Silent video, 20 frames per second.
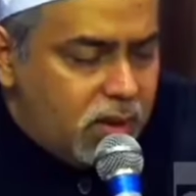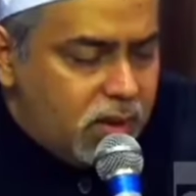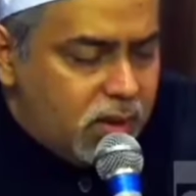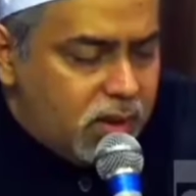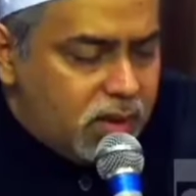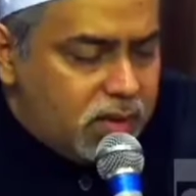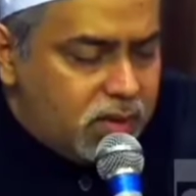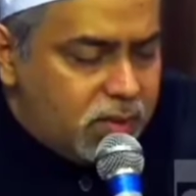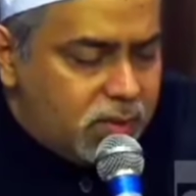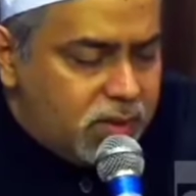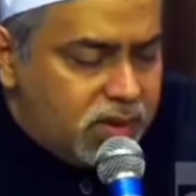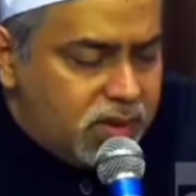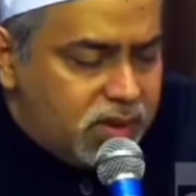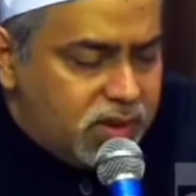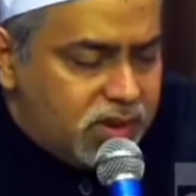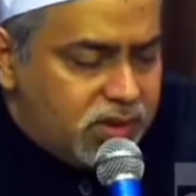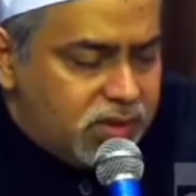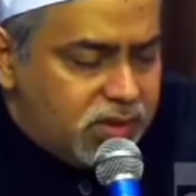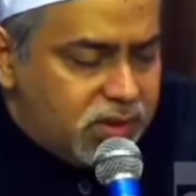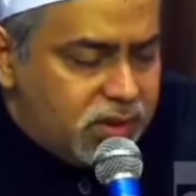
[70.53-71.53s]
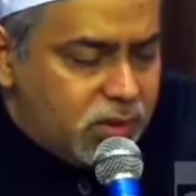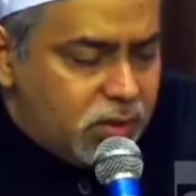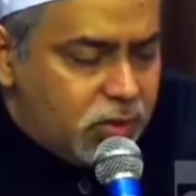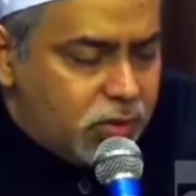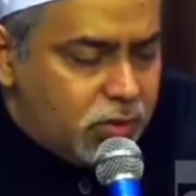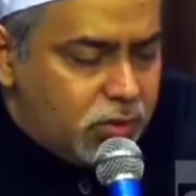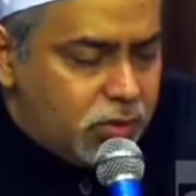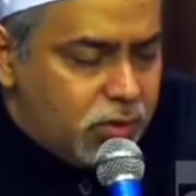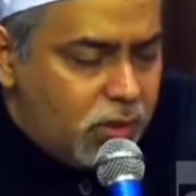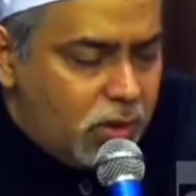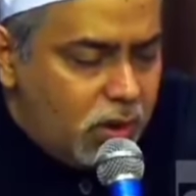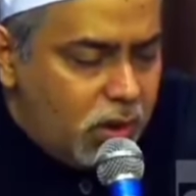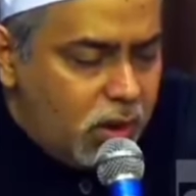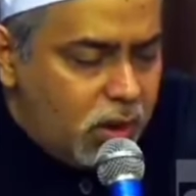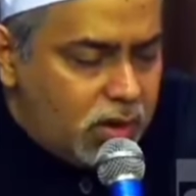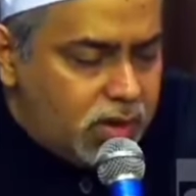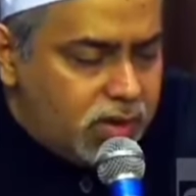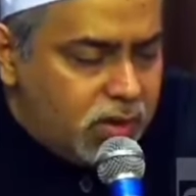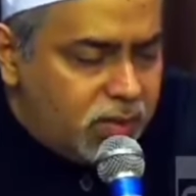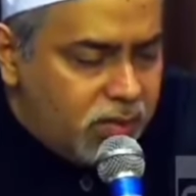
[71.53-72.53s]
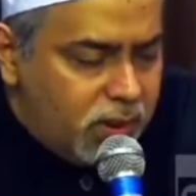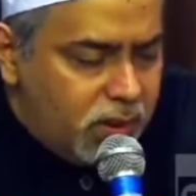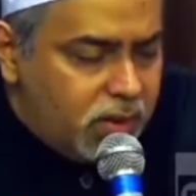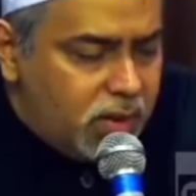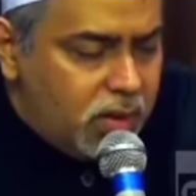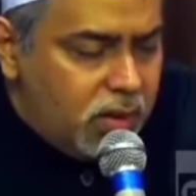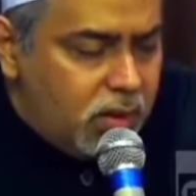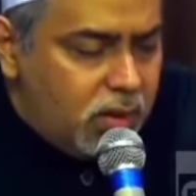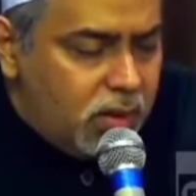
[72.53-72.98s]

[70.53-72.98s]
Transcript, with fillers: akan diberi rezeki husnul khatimah,